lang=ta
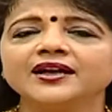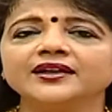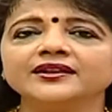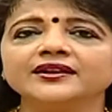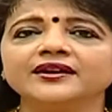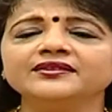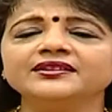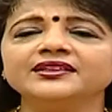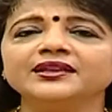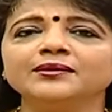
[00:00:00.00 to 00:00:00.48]

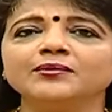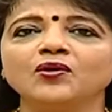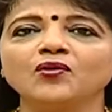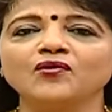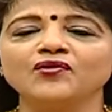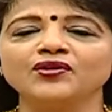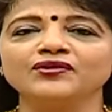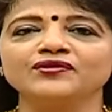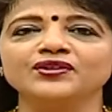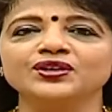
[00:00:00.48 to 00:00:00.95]
அதாவது நம்ம
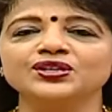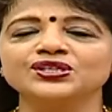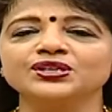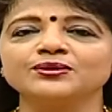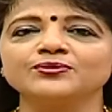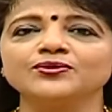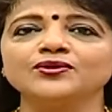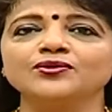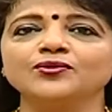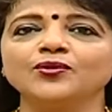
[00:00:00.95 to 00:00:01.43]
ஒவ்வொரு
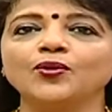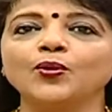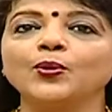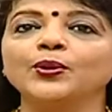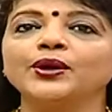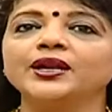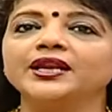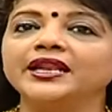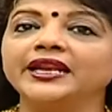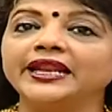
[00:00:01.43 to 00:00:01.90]
வருஷமும்
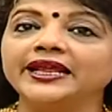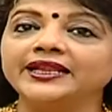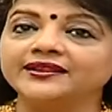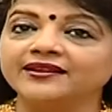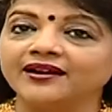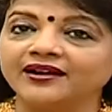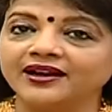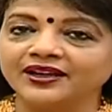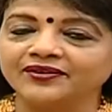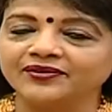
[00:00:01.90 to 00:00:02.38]
ஒவ்வொரு நிலை
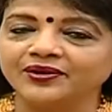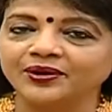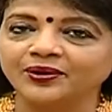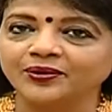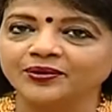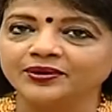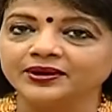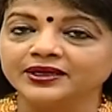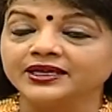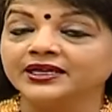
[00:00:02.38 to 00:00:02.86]
தாண்டி
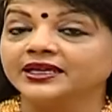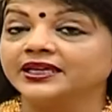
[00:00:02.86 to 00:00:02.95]
வர்றோம்